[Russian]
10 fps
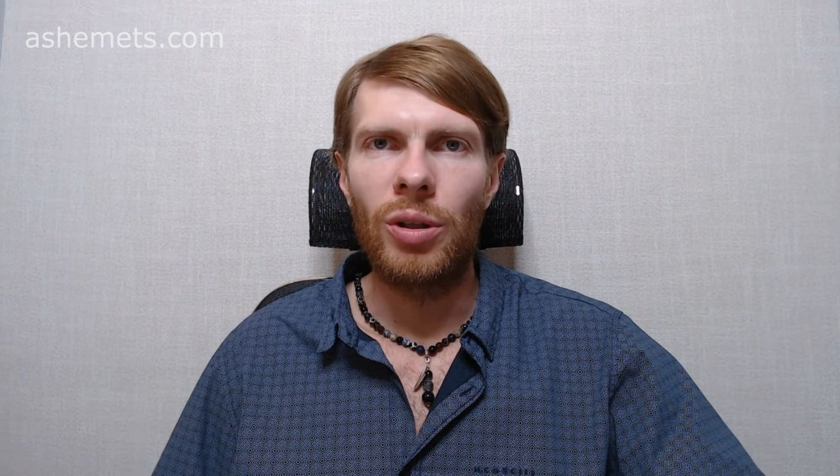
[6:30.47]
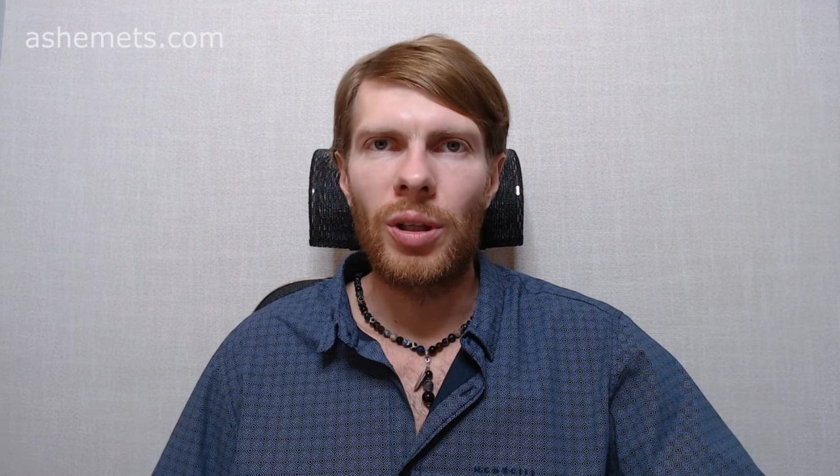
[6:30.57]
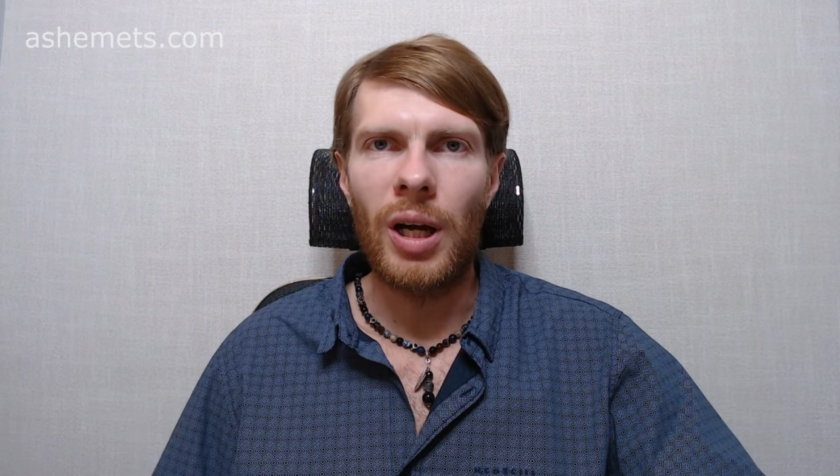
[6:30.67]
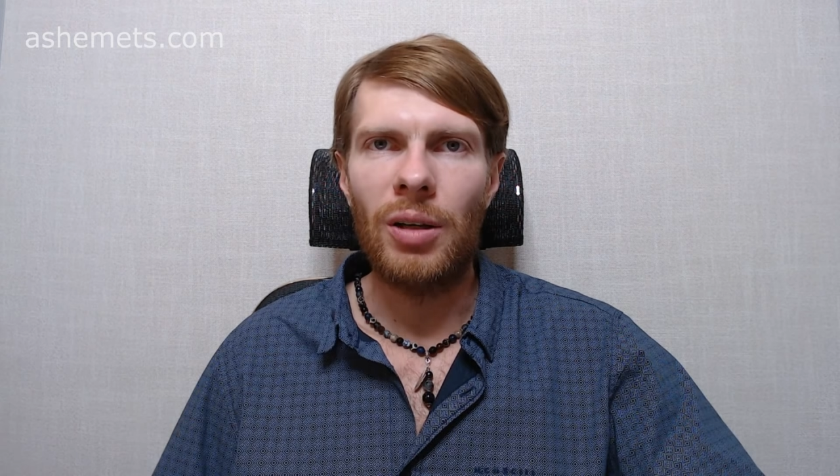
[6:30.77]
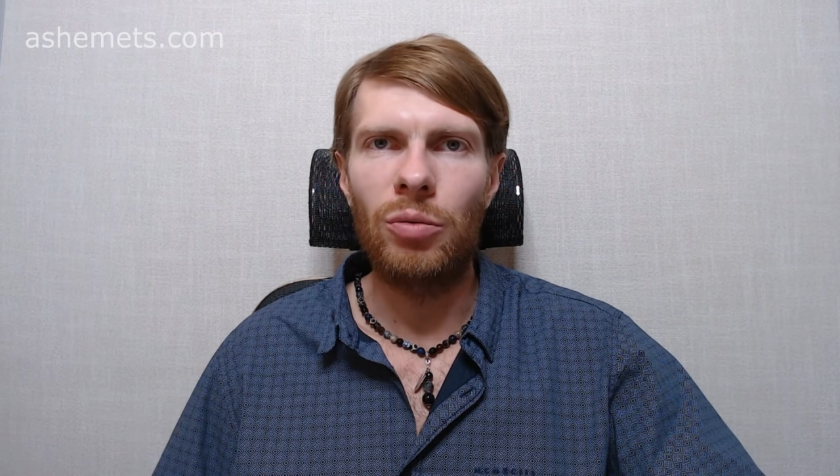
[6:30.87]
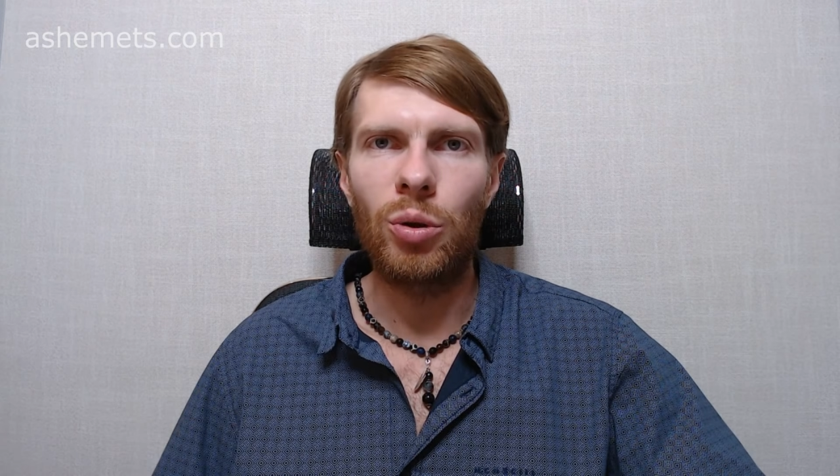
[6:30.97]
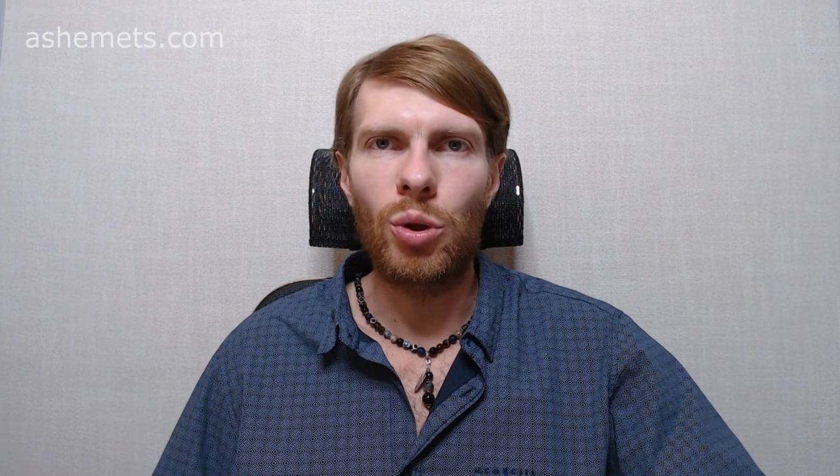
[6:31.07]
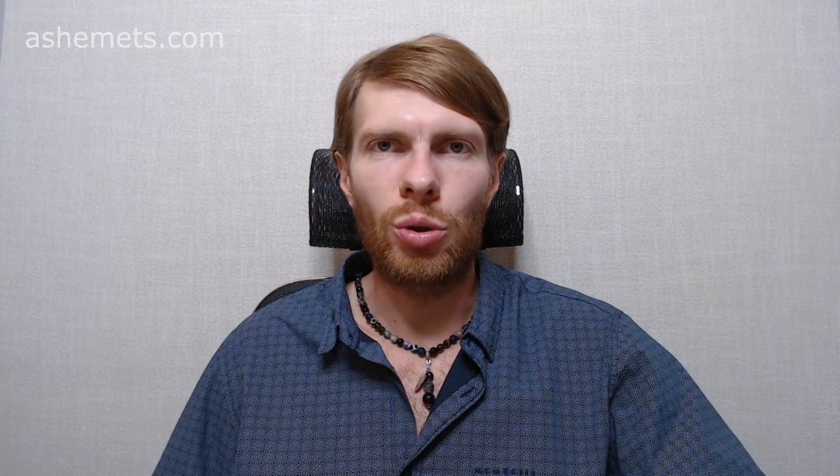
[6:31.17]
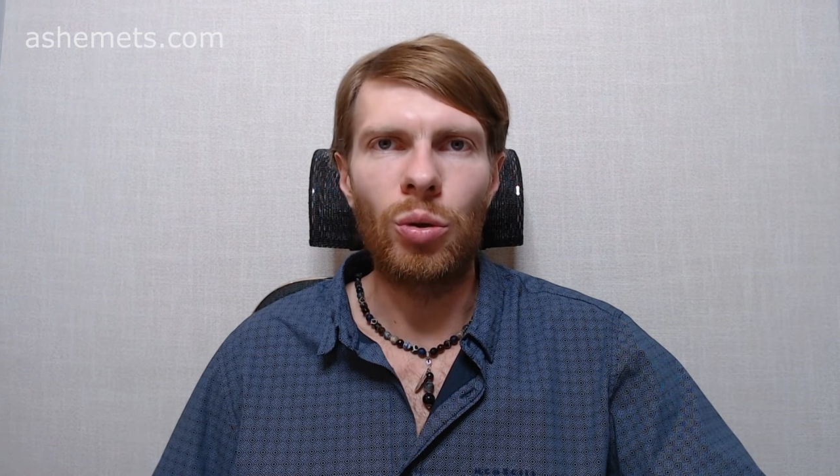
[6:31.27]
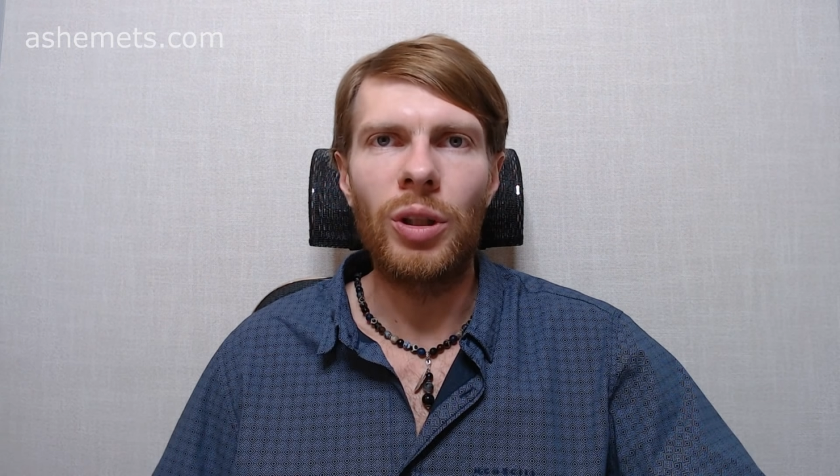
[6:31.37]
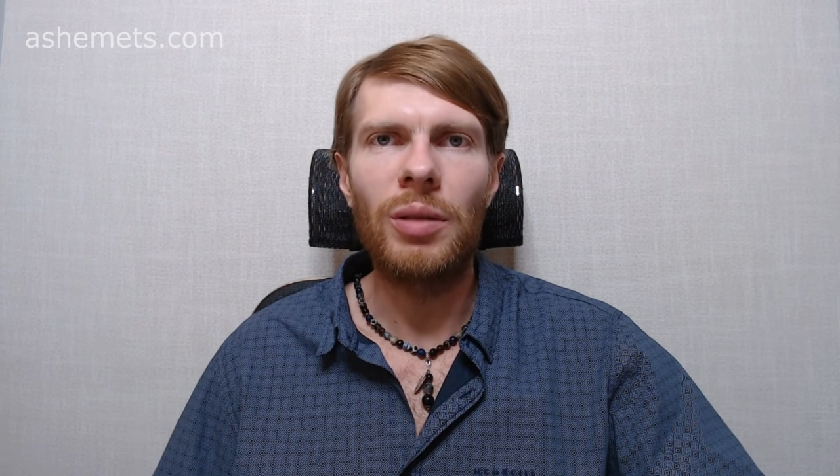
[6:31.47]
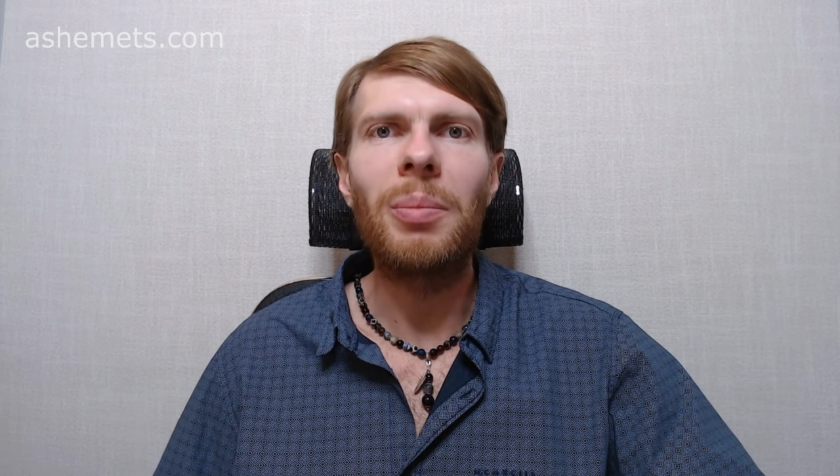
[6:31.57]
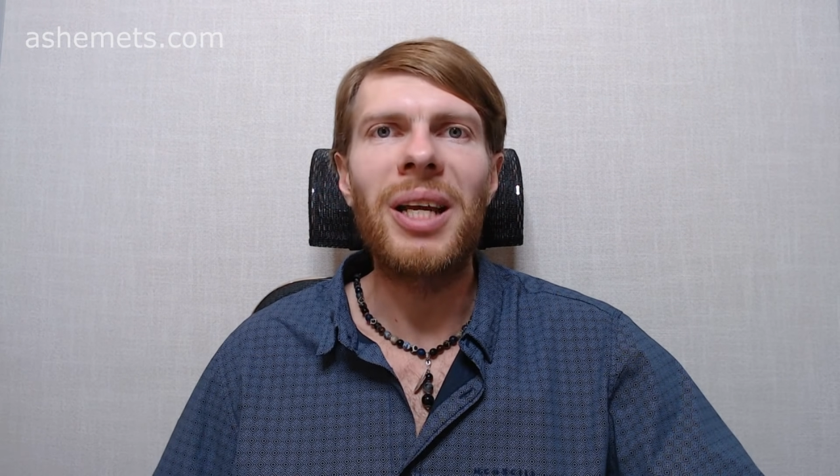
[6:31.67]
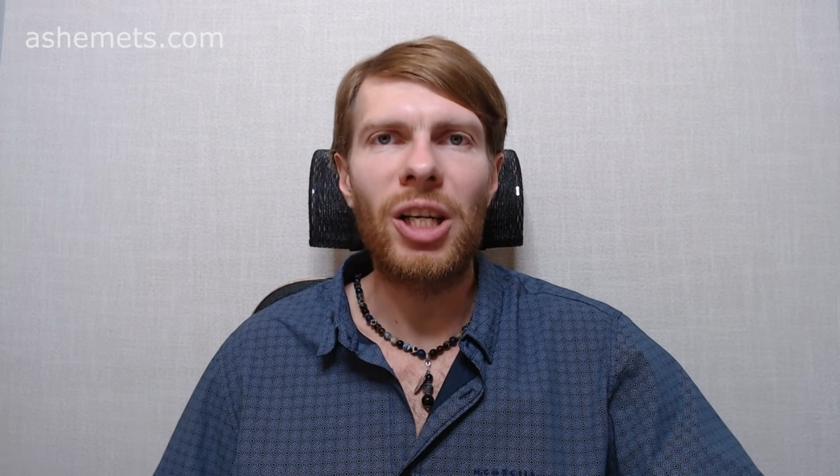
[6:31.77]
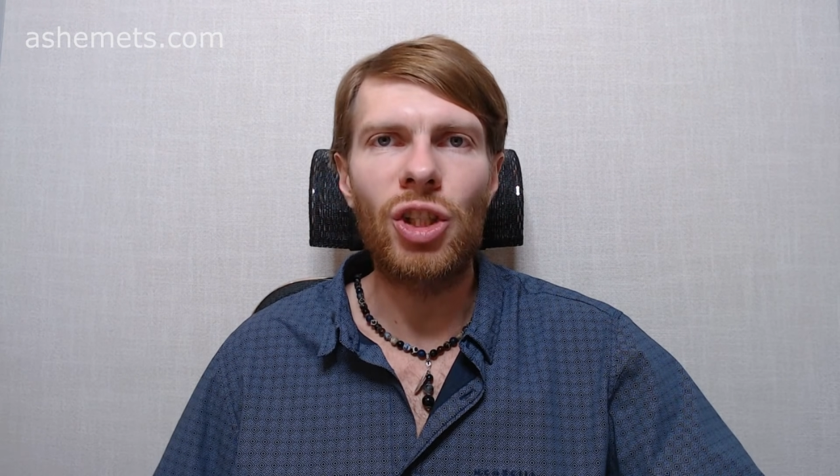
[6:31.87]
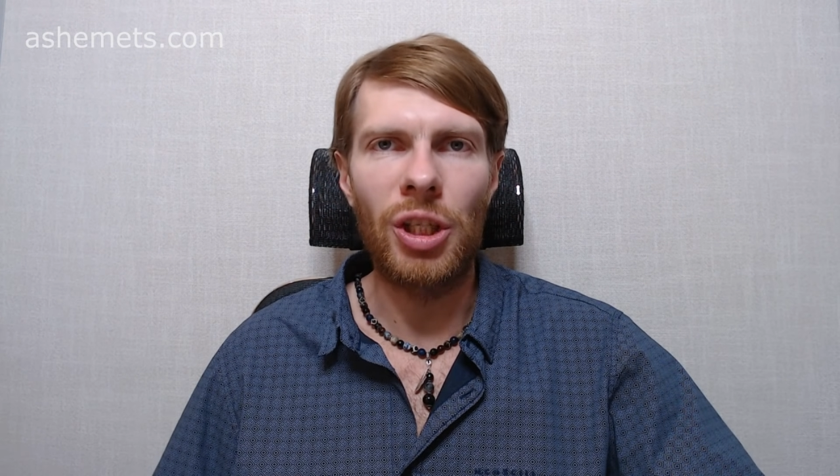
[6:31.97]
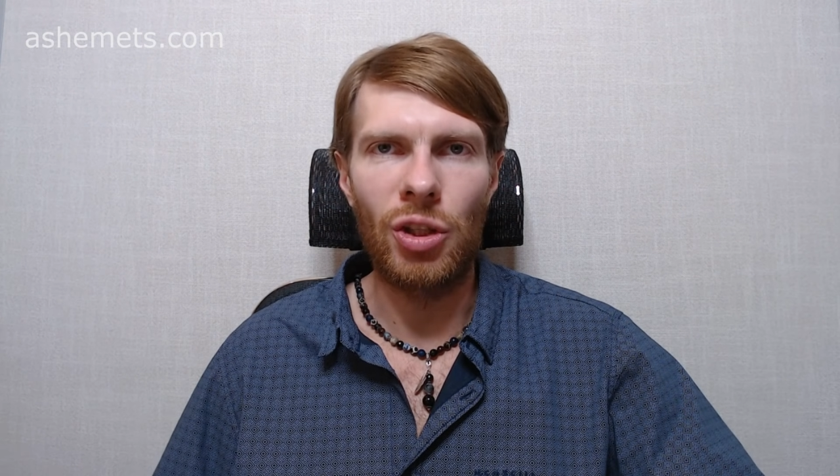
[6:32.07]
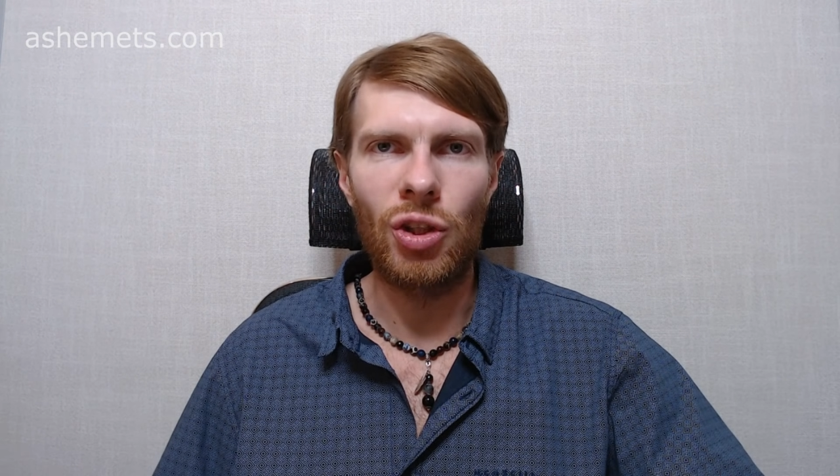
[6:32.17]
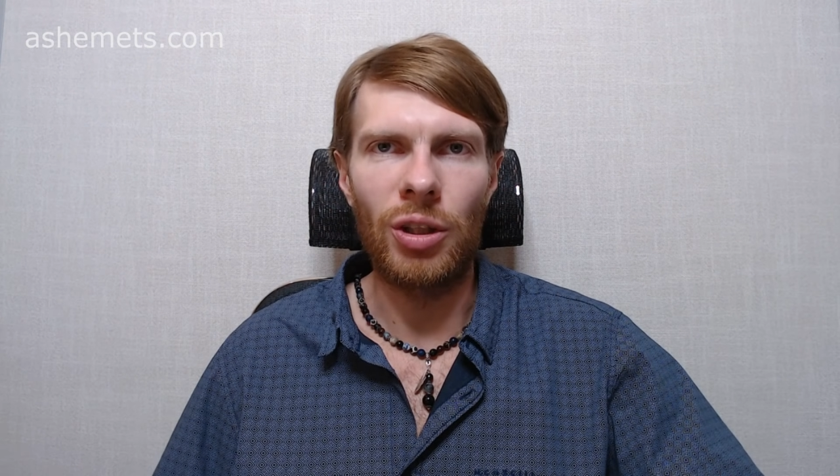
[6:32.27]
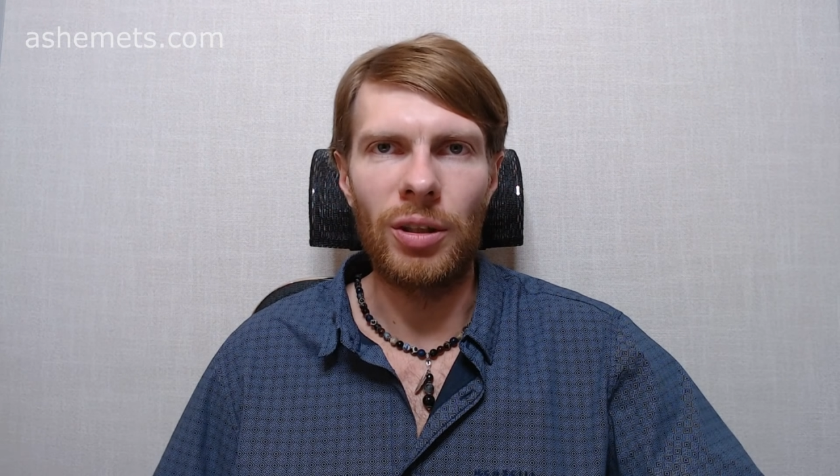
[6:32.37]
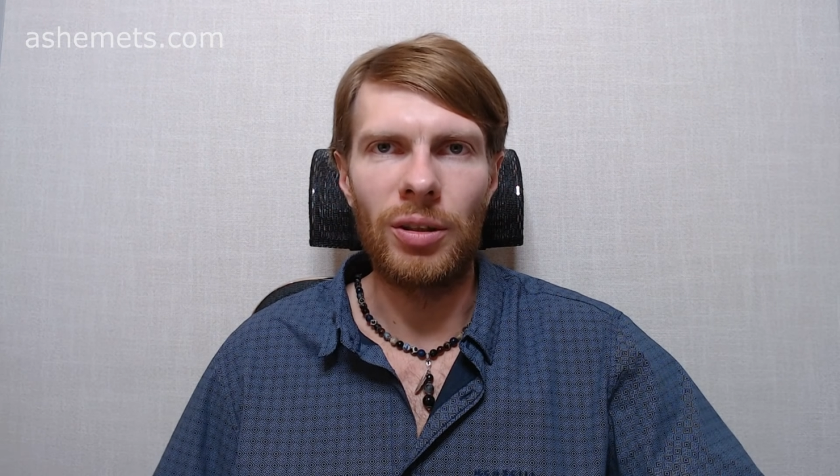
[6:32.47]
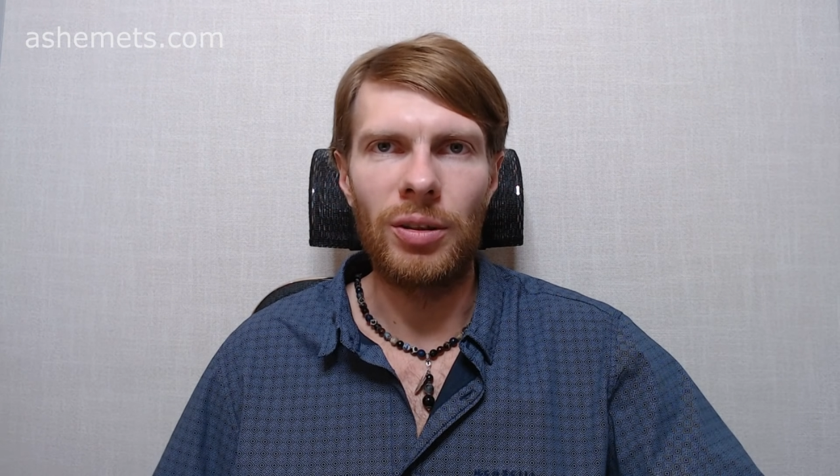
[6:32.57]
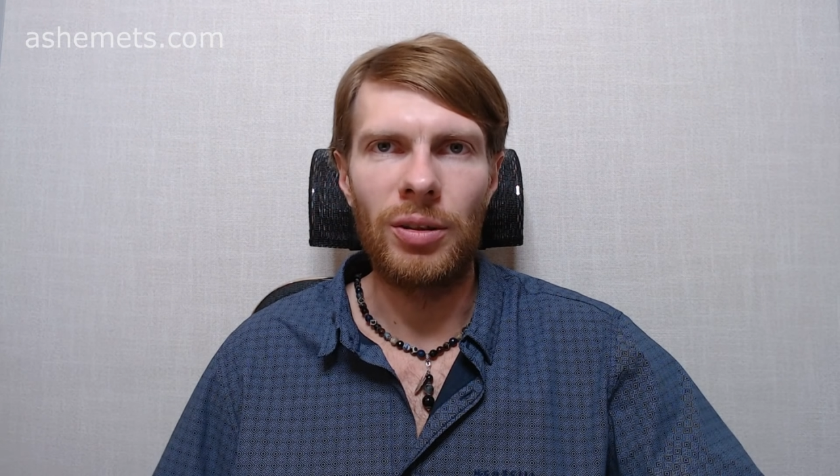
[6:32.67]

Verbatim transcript: как вот, что это моя женщина.